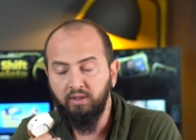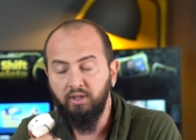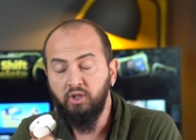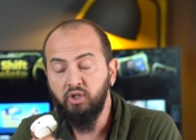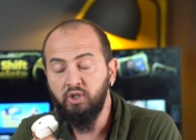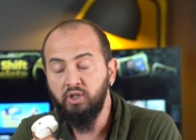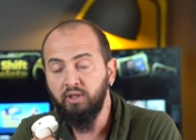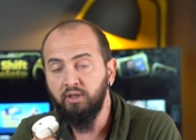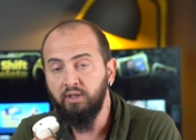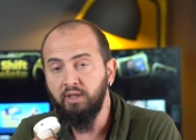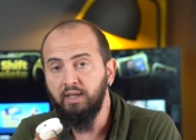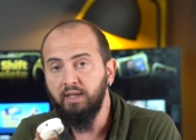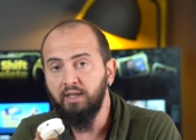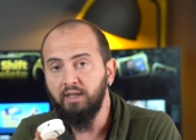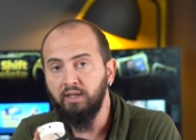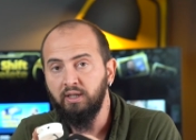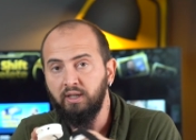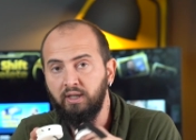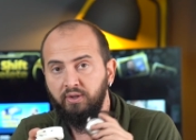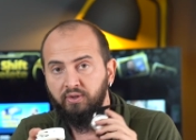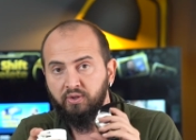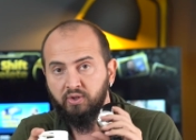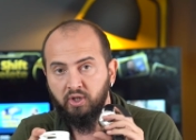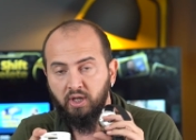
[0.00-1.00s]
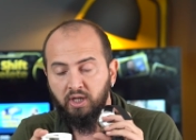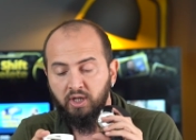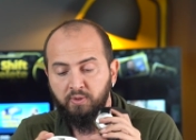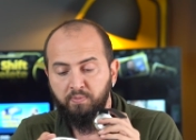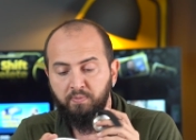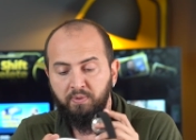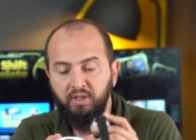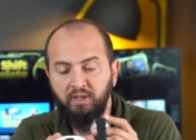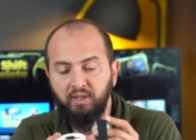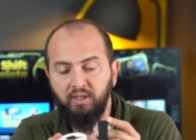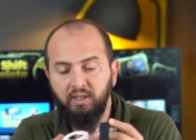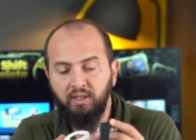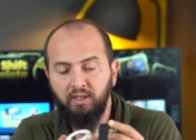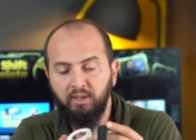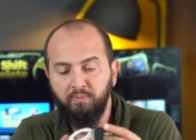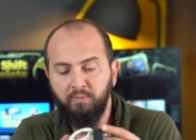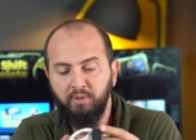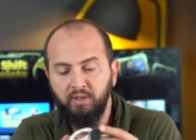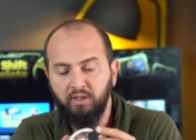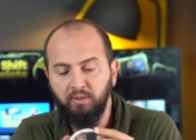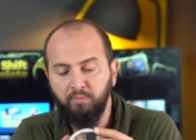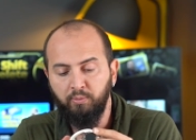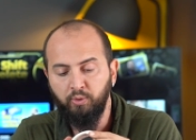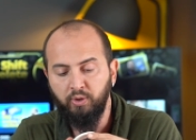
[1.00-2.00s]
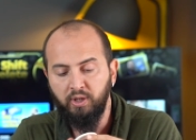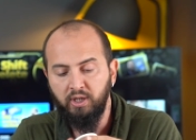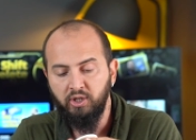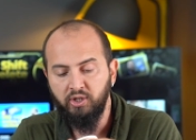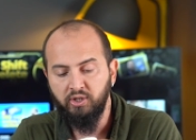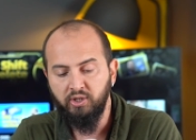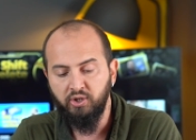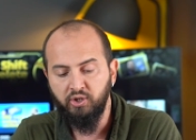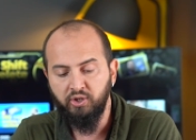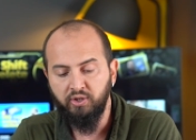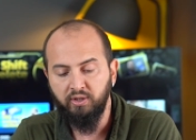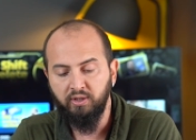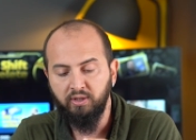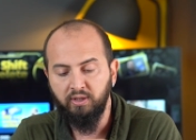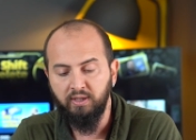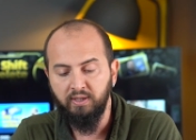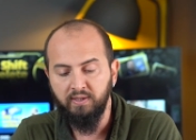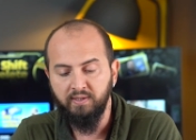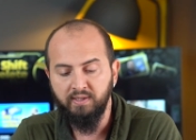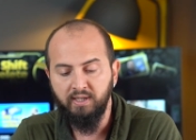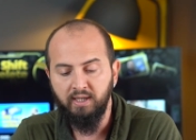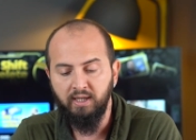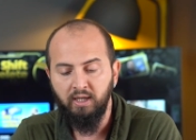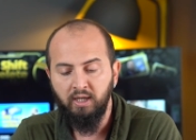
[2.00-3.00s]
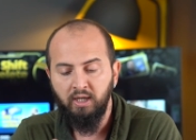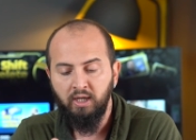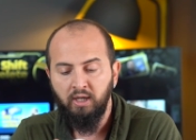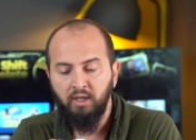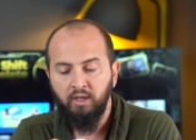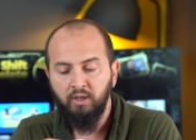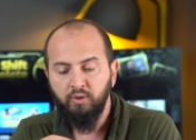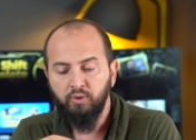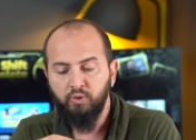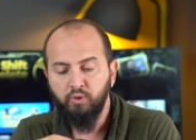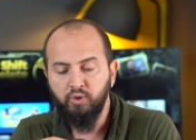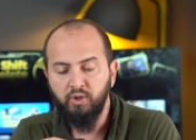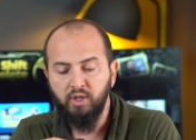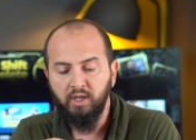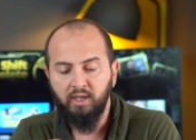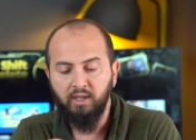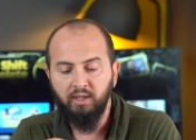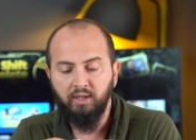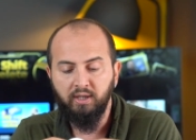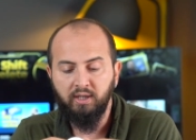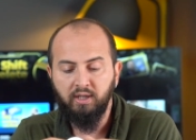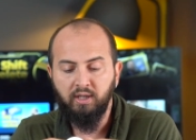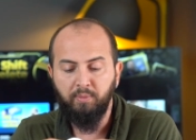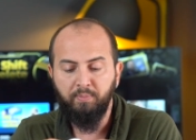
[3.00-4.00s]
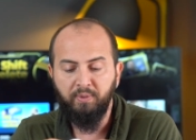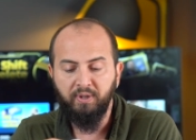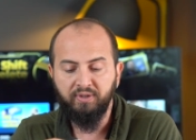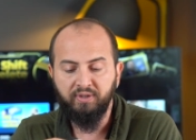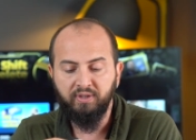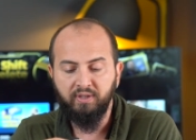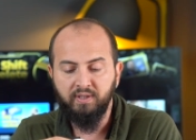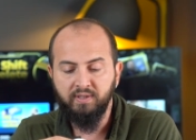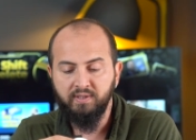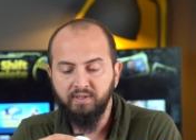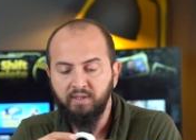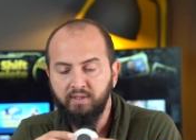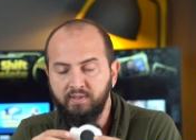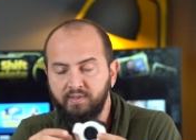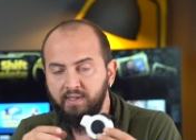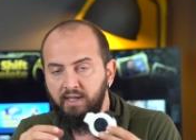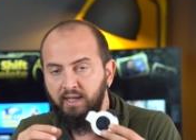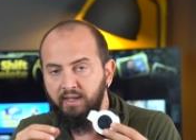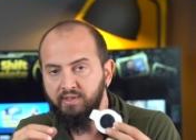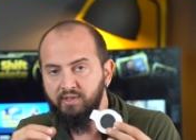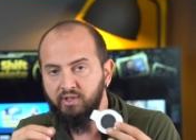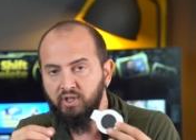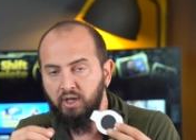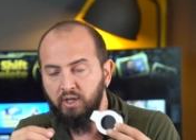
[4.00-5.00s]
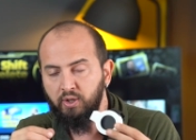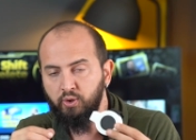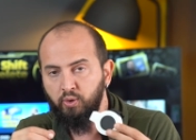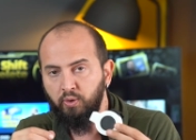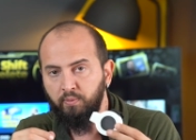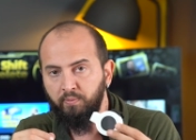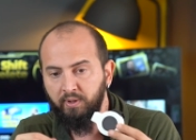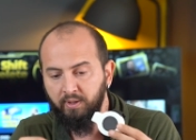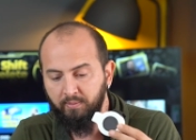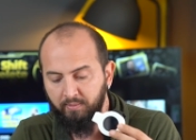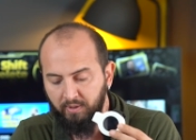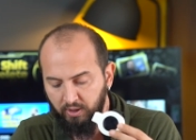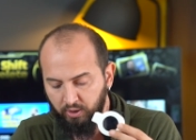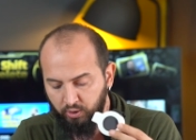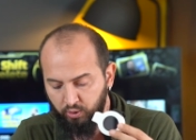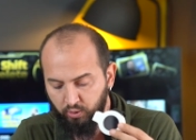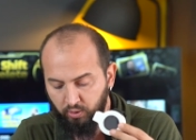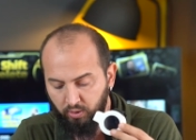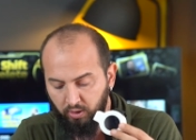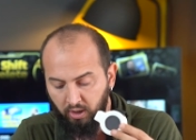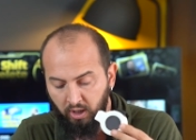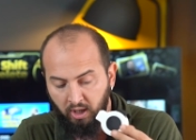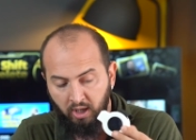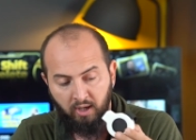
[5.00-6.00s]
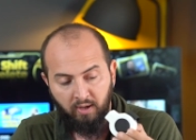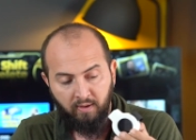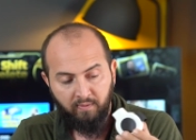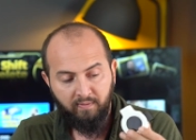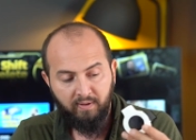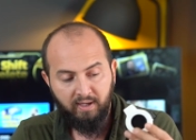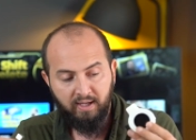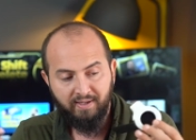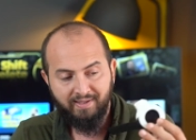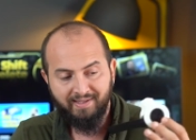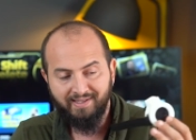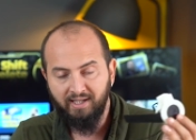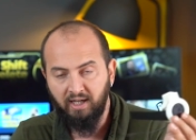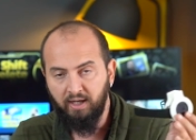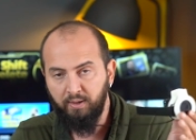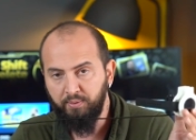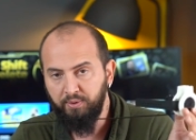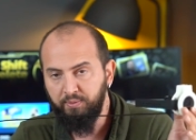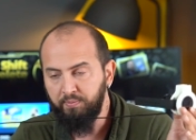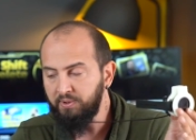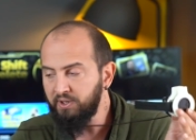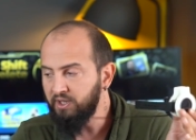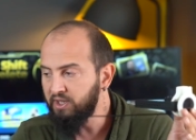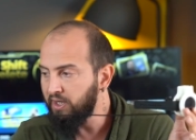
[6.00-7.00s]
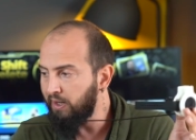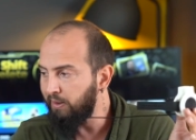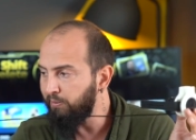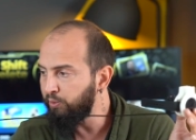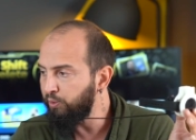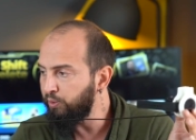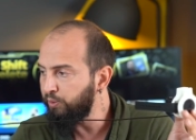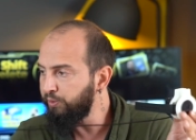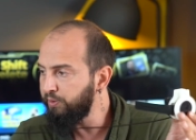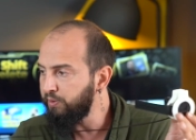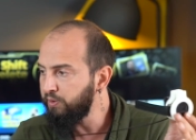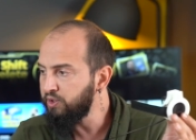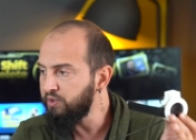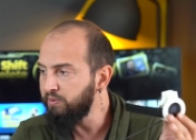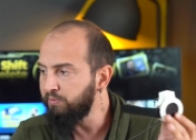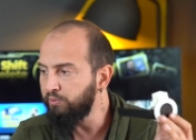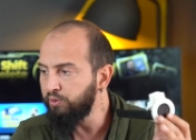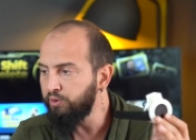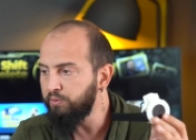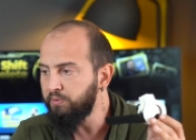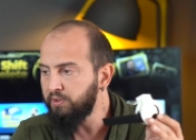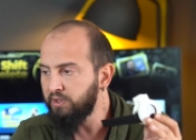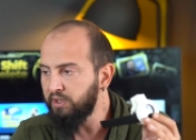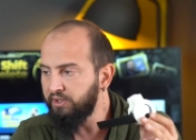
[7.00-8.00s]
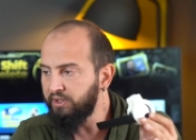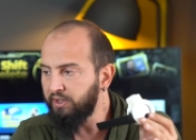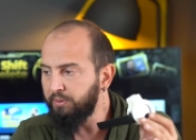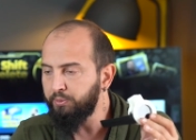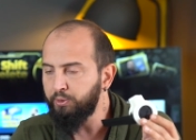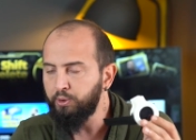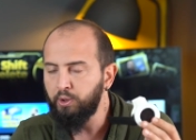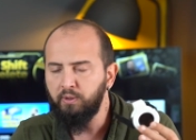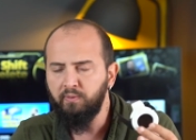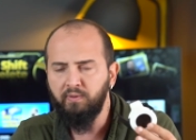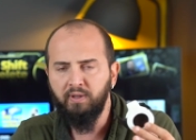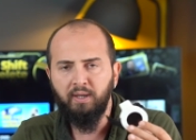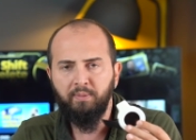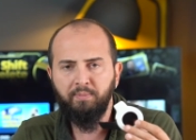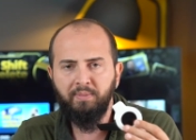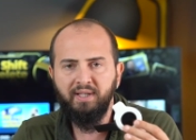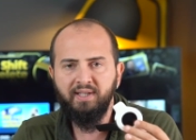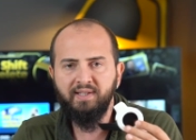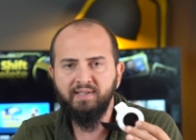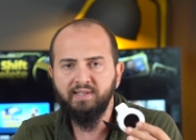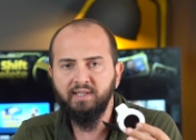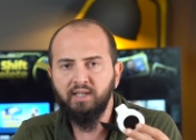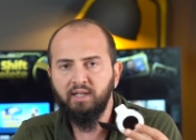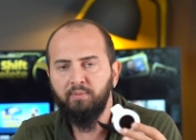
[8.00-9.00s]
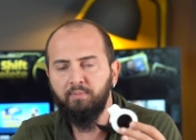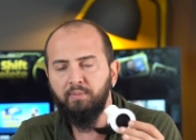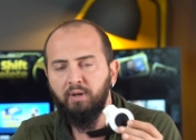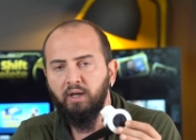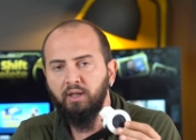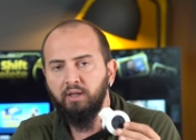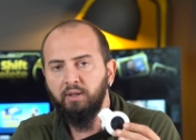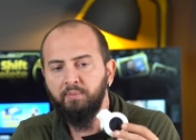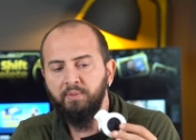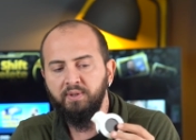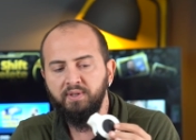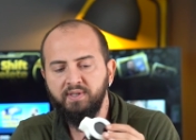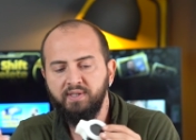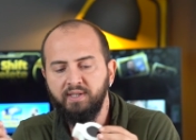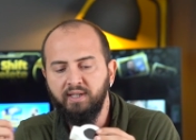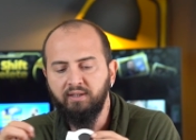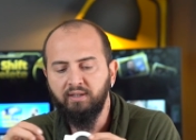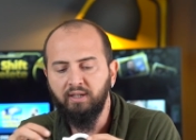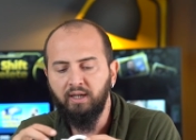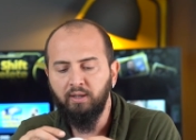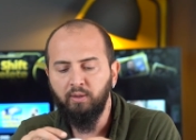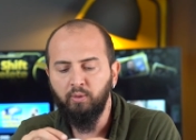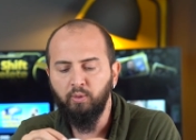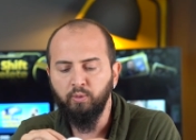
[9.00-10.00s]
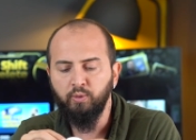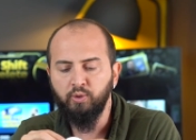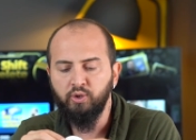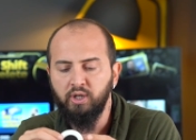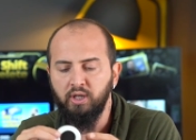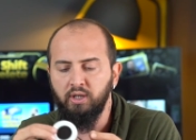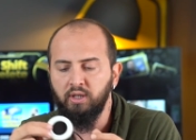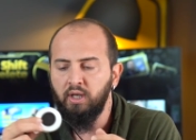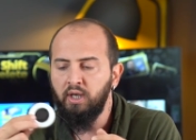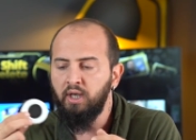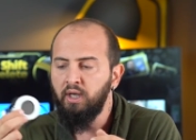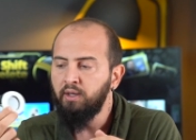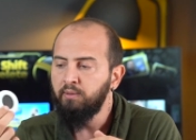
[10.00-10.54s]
içinde yer alan şarj pinleriyle birlikte bunu eşleştirdiğinizde şu şekilde kapattığınızda saat şarj olmaya başlıyor ve sabit bir kablo olduğu için bunu bir adaptöre veya bilgisayara bağlamanız yeterli olacak.